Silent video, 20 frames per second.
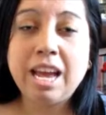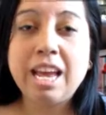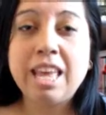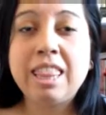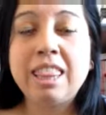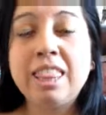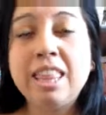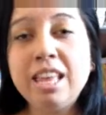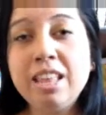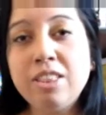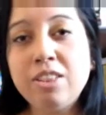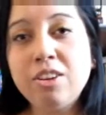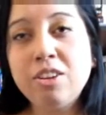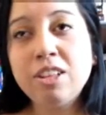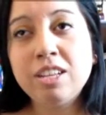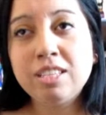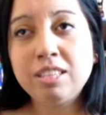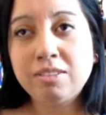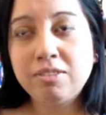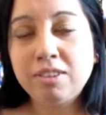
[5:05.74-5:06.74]
dentro
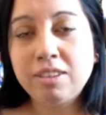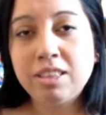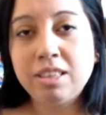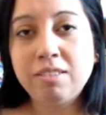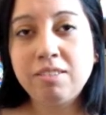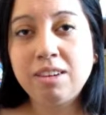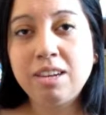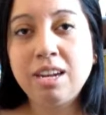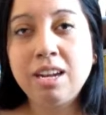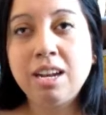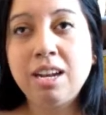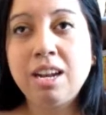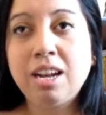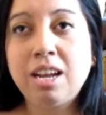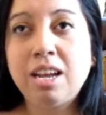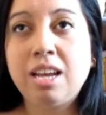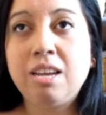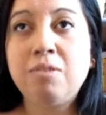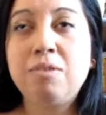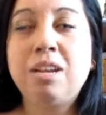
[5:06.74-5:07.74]
de ese festival
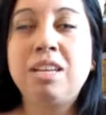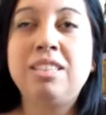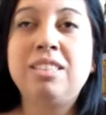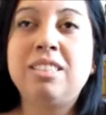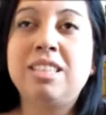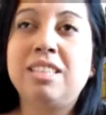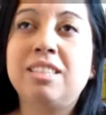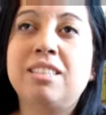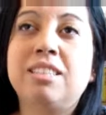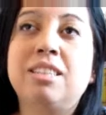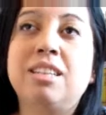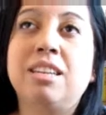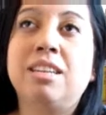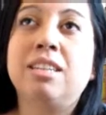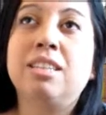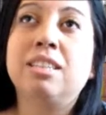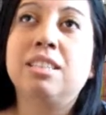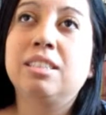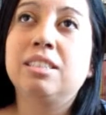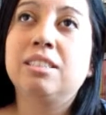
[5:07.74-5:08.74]
hay una
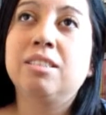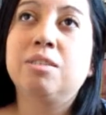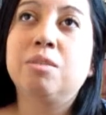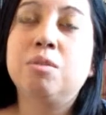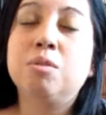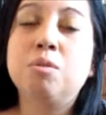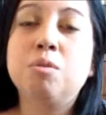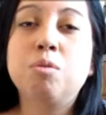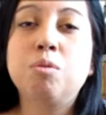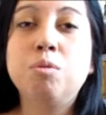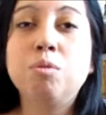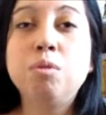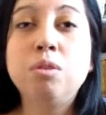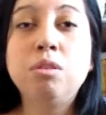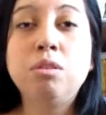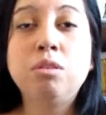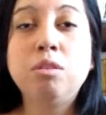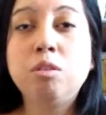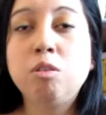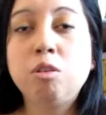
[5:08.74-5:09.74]
sexta, un
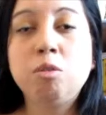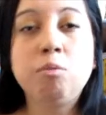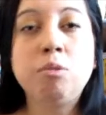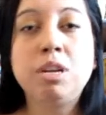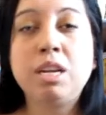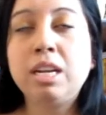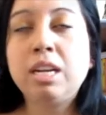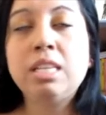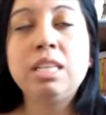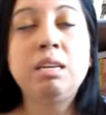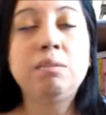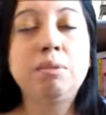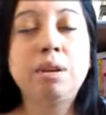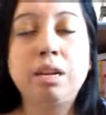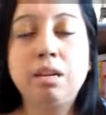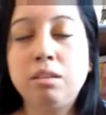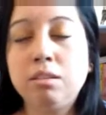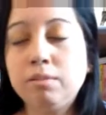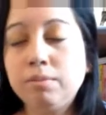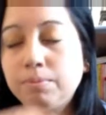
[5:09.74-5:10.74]
culto, como quieran
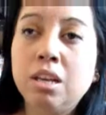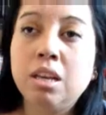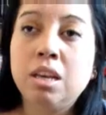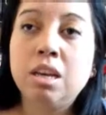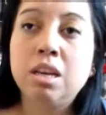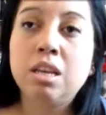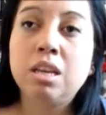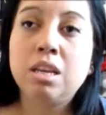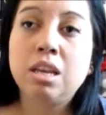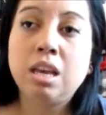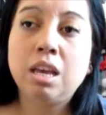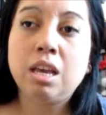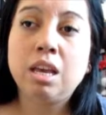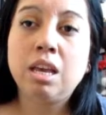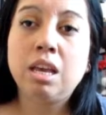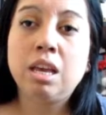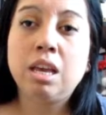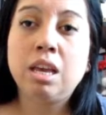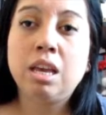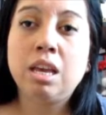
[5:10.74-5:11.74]
llamarlo,
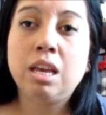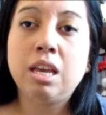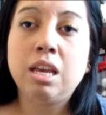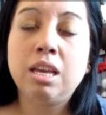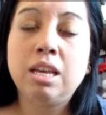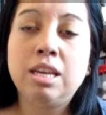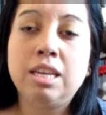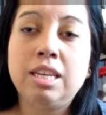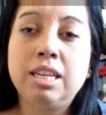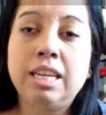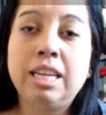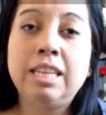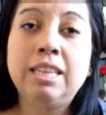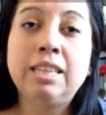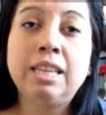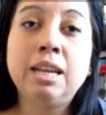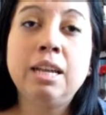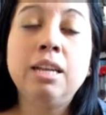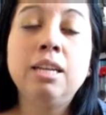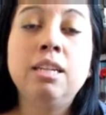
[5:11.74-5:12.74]
que
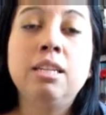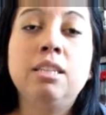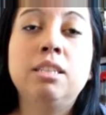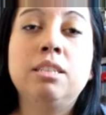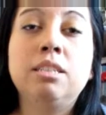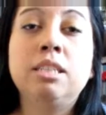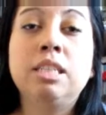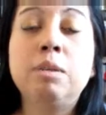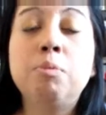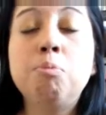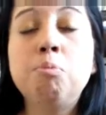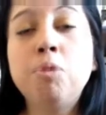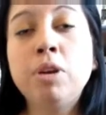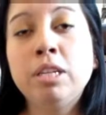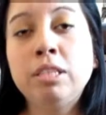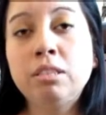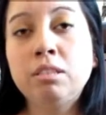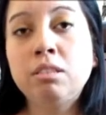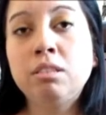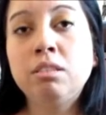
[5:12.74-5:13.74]
están
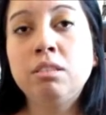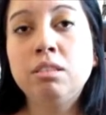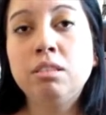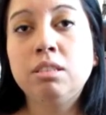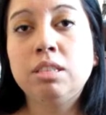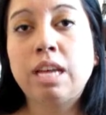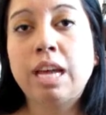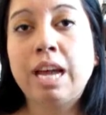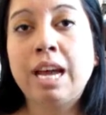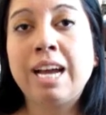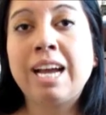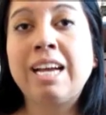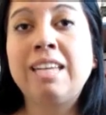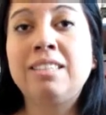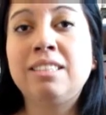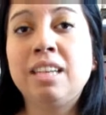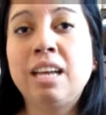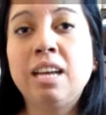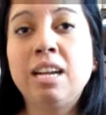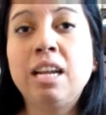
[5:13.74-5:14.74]
dispuestos a
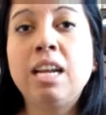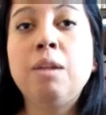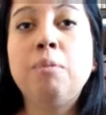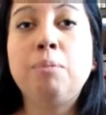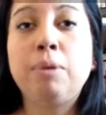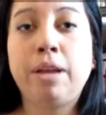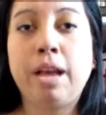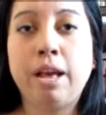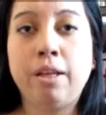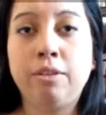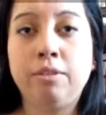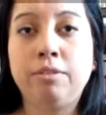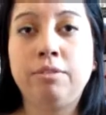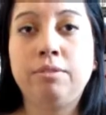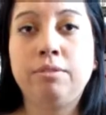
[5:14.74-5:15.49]
cazar el pecado.